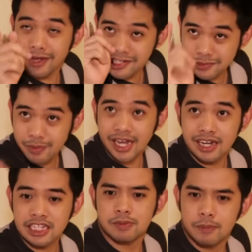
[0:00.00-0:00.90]
pakai
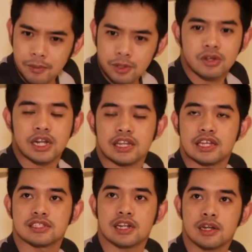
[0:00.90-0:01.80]
smiley, BBM lu tuh
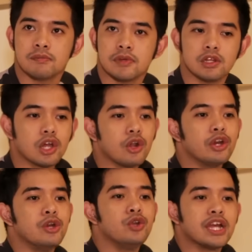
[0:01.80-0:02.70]
kelihatan serem itu kalau
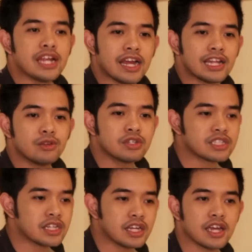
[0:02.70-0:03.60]
di dunia nyata tuh
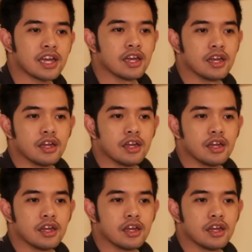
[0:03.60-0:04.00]
kesannya kayak